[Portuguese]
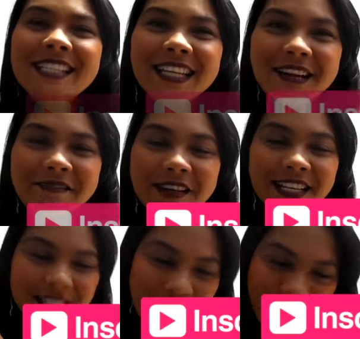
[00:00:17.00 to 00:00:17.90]

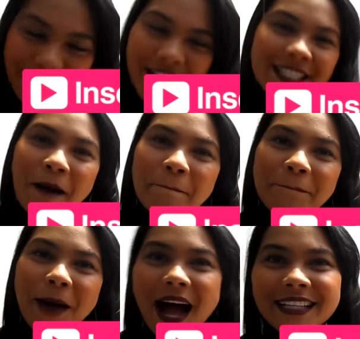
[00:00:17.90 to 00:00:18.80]
inscrever-se, faça
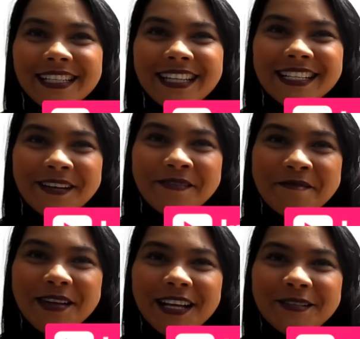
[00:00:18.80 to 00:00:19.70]
parte dessa
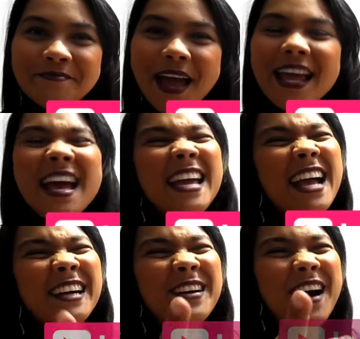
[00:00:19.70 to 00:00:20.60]
família do bem e
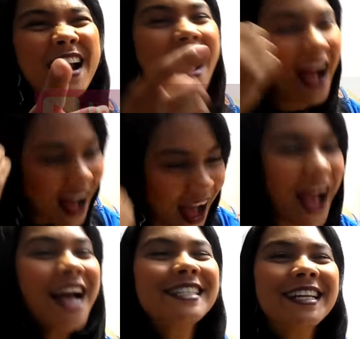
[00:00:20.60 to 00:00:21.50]
agora
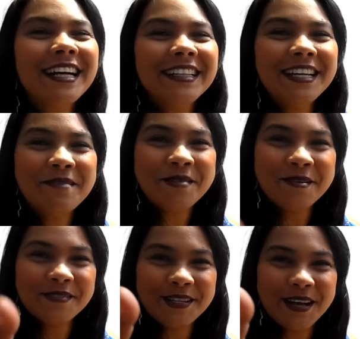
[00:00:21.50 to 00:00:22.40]
arrasta a cadeira porque
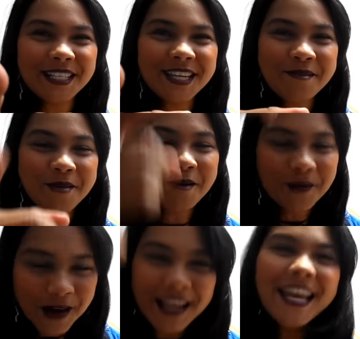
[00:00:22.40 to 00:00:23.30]
o vídeo é seu, meu
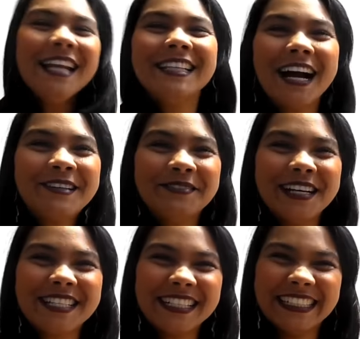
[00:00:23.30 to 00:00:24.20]
amor, e ele tá
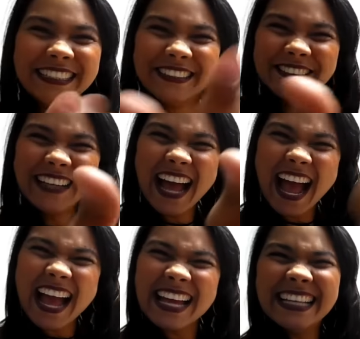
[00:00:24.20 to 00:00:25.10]
começando.
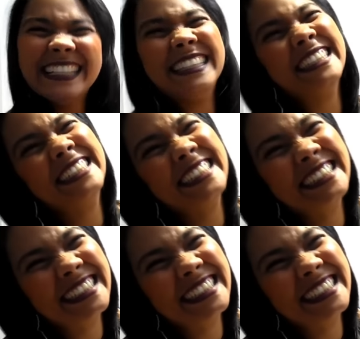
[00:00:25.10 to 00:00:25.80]
Vem!